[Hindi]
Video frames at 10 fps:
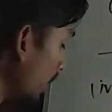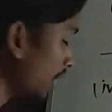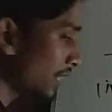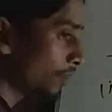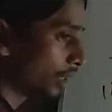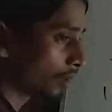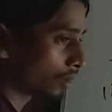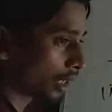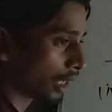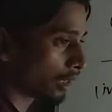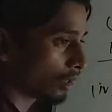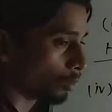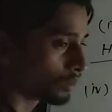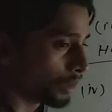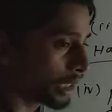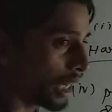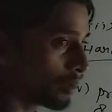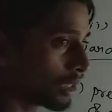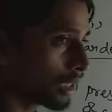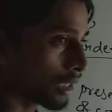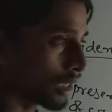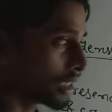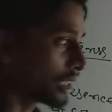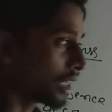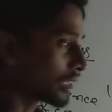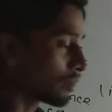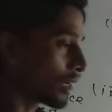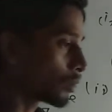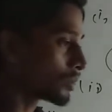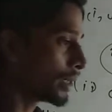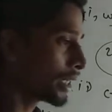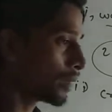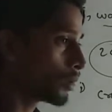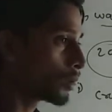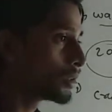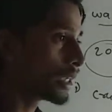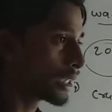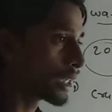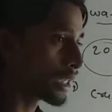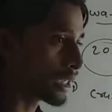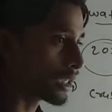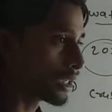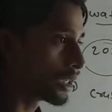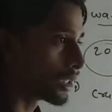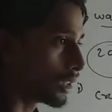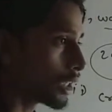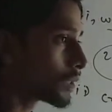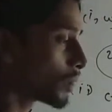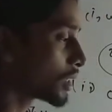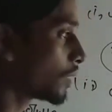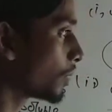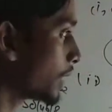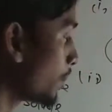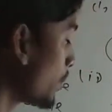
सीरियस मैटर हो गया उस बिल का यूज नहीं करना चाहिए घर तब उस बिल का हम लोग यूज नहीं करेंगे दस परसेंट पंद्रह